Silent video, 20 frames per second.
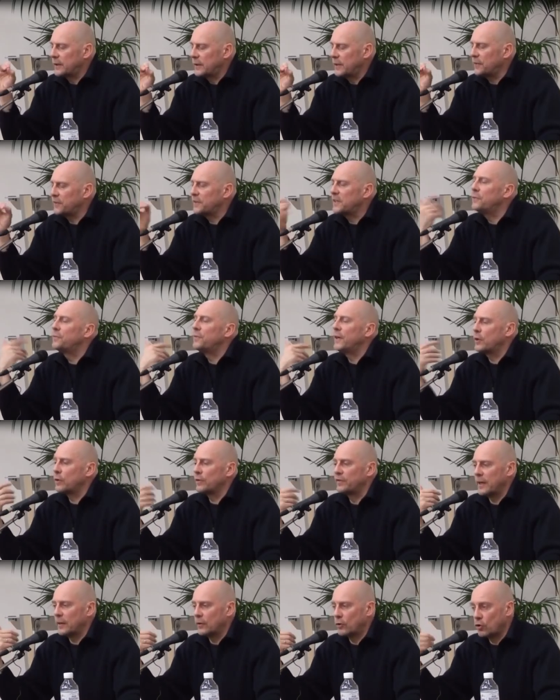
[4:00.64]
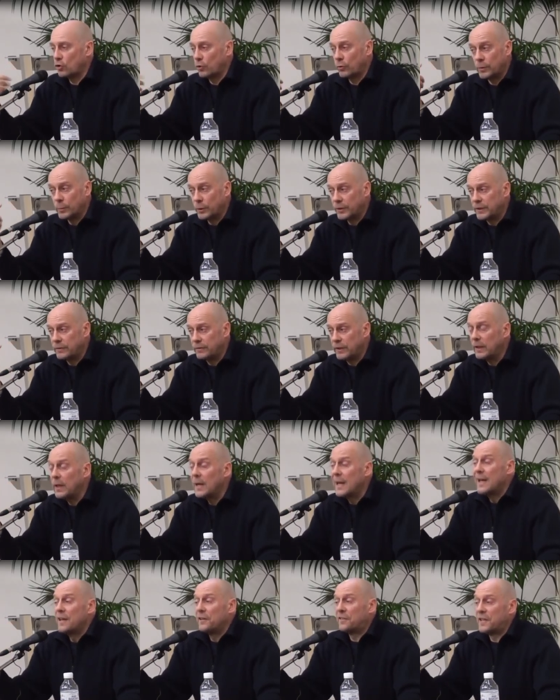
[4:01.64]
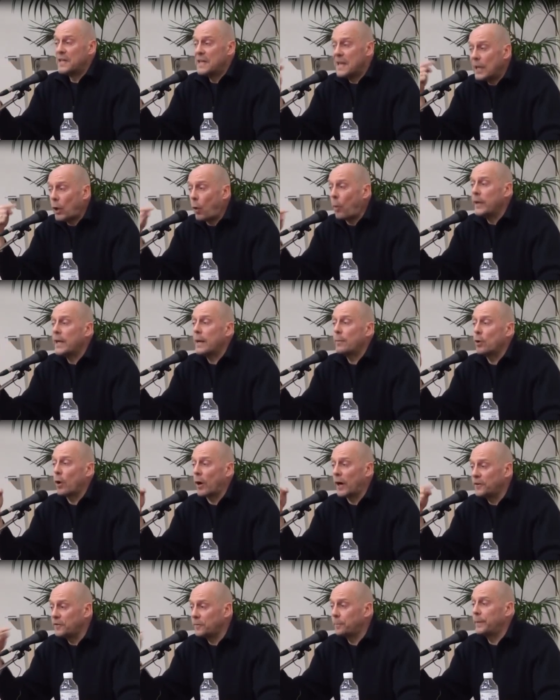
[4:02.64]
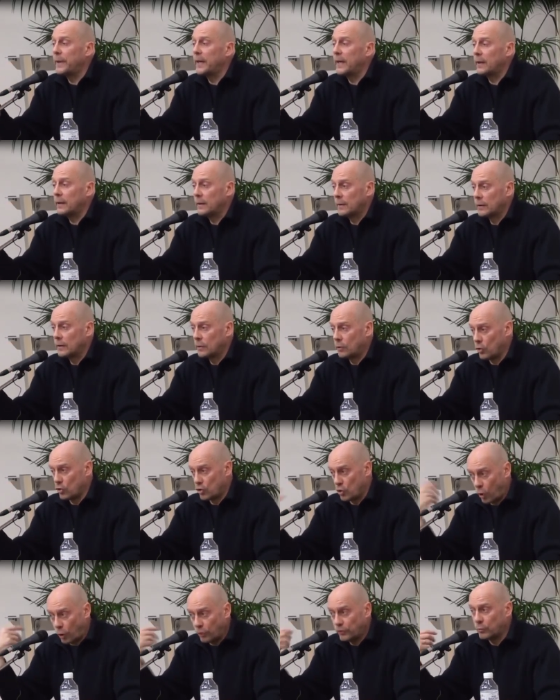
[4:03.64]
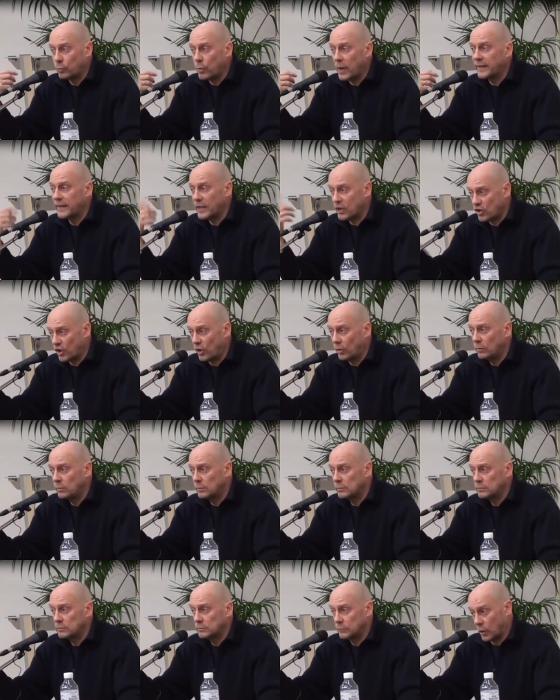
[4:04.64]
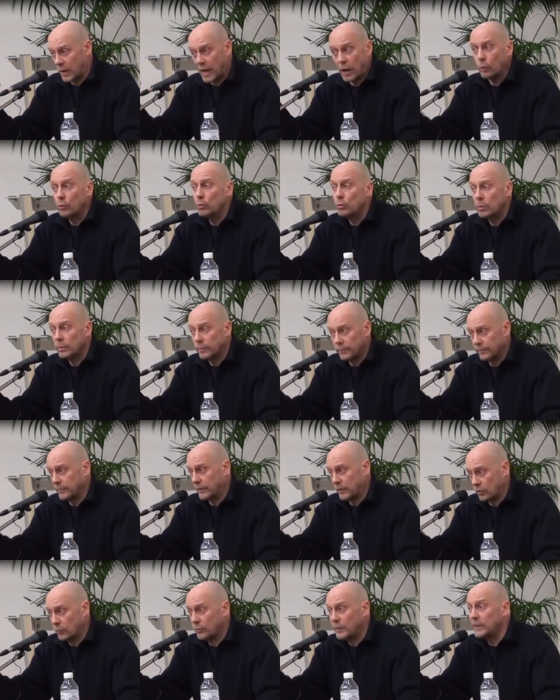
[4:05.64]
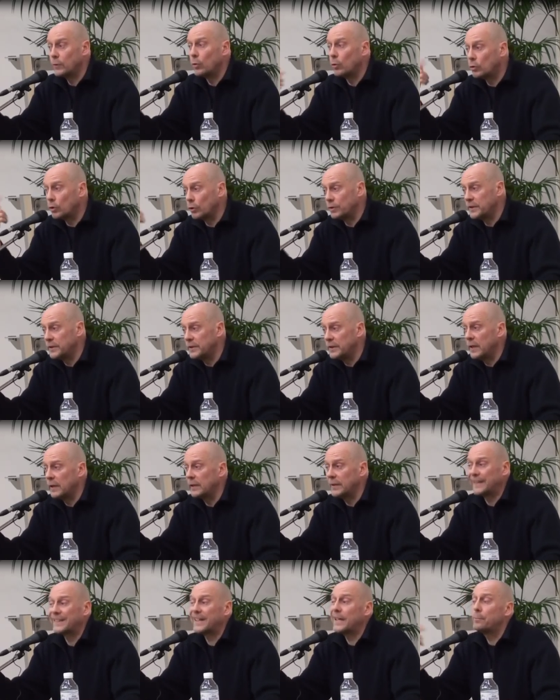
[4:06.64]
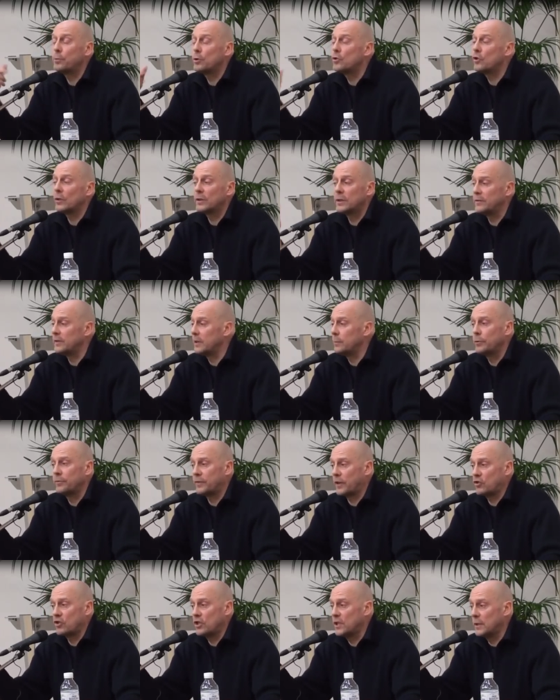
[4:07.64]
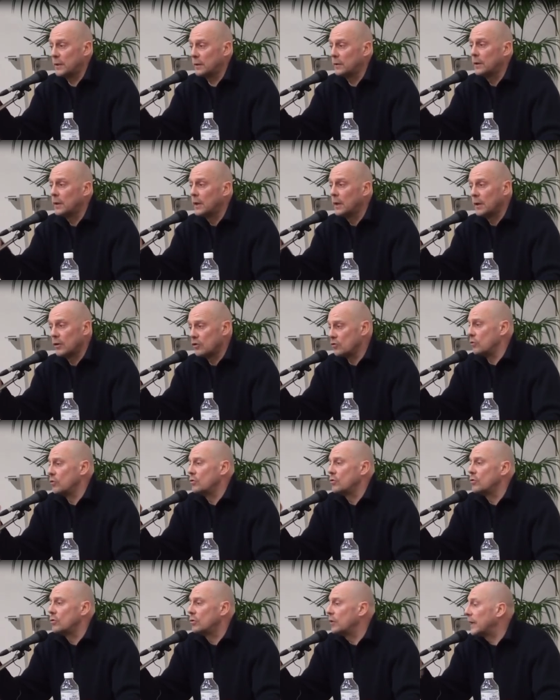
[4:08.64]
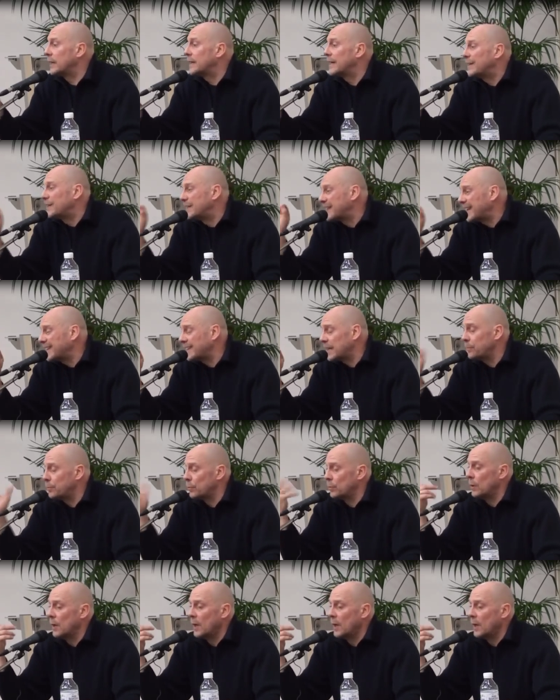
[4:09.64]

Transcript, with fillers: qu'est-ce qui fait que, je suis motivé C'est l'incroyable respect que je reçois des gens dans la rue, je vous dis, au quotidien, il y a très peu de gens qui viennent me faire chier, hein. je, il y en a très très peu,